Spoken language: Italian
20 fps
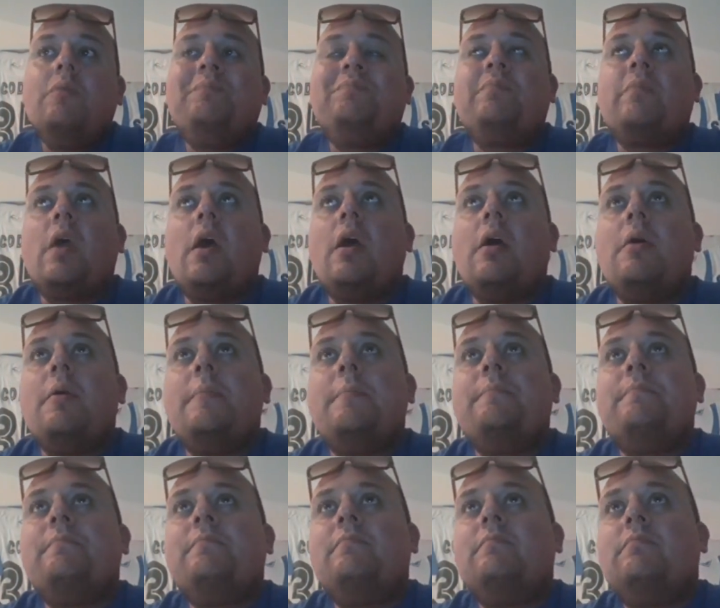
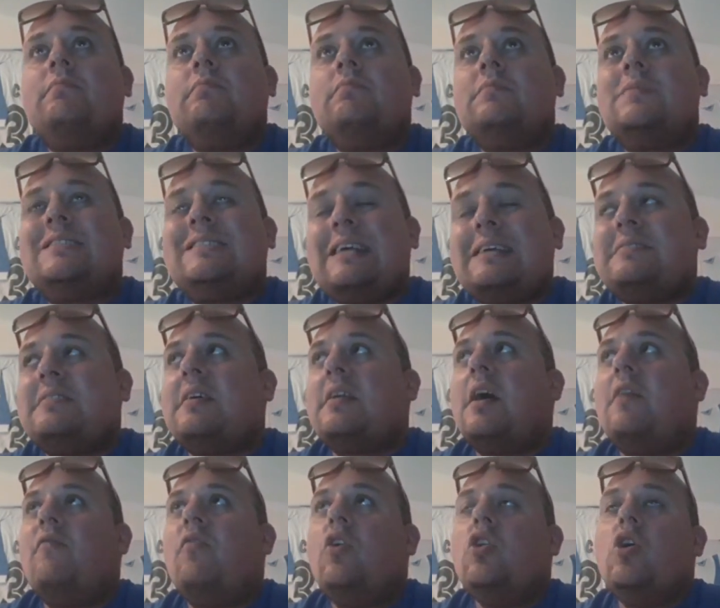ehm,
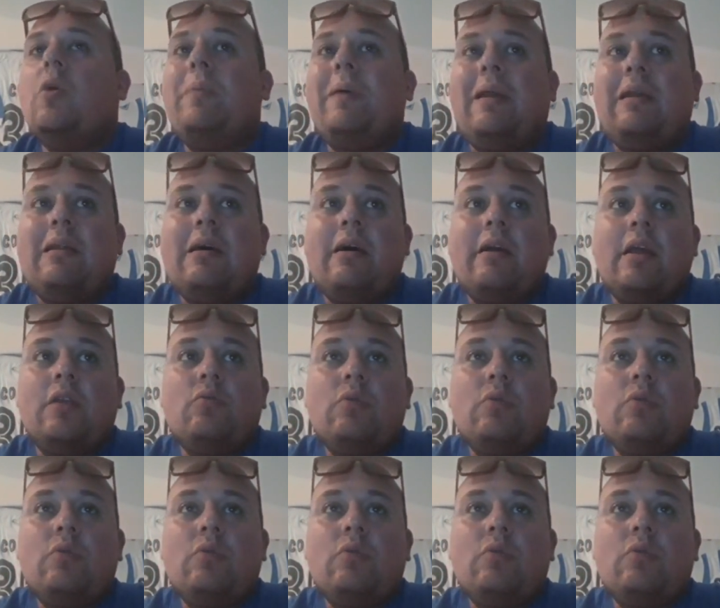stasera voglio parlare